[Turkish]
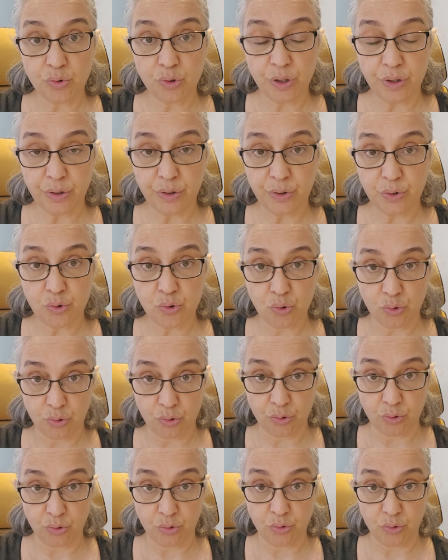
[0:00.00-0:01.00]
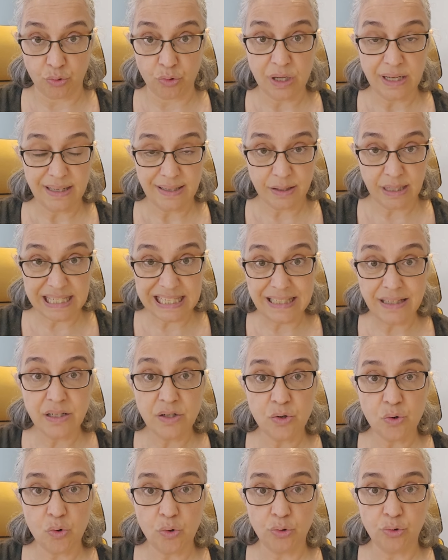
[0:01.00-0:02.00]
e, sorunun
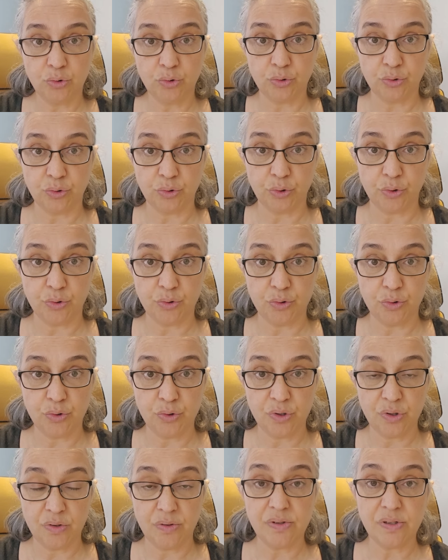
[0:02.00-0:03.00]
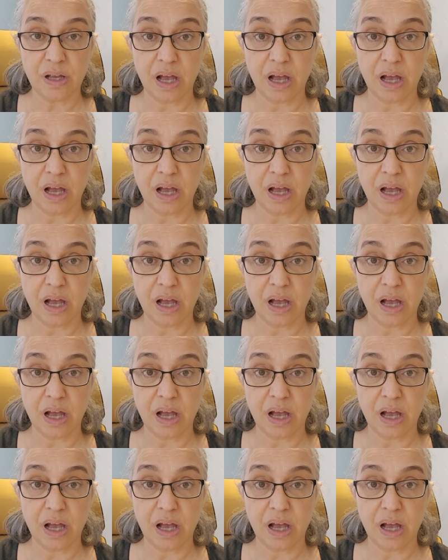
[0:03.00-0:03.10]
sınır olduğunu görüyorsanız